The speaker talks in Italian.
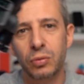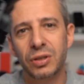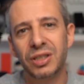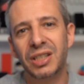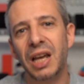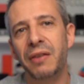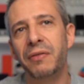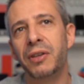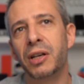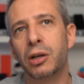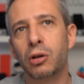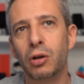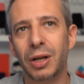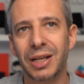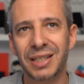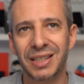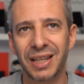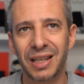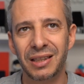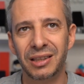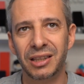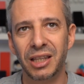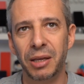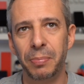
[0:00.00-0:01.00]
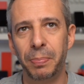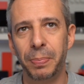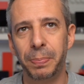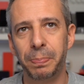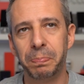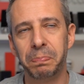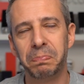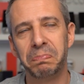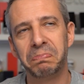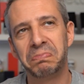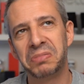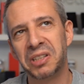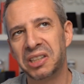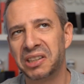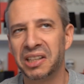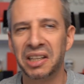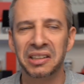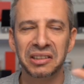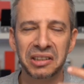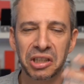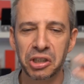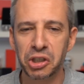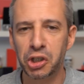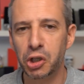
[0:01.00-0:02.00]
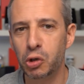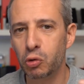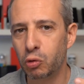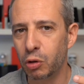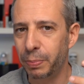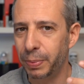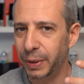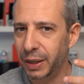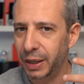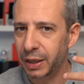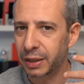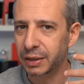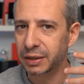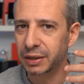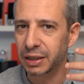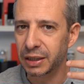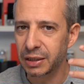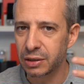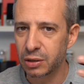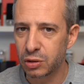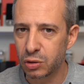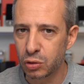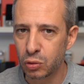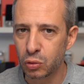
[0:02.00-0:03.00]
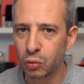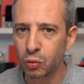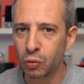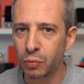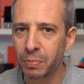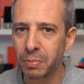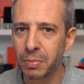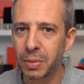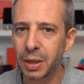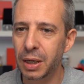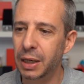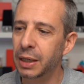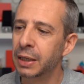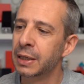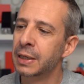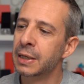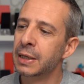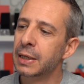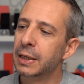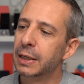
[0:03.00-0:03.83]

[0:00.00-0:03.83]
6,7 75x di zoom,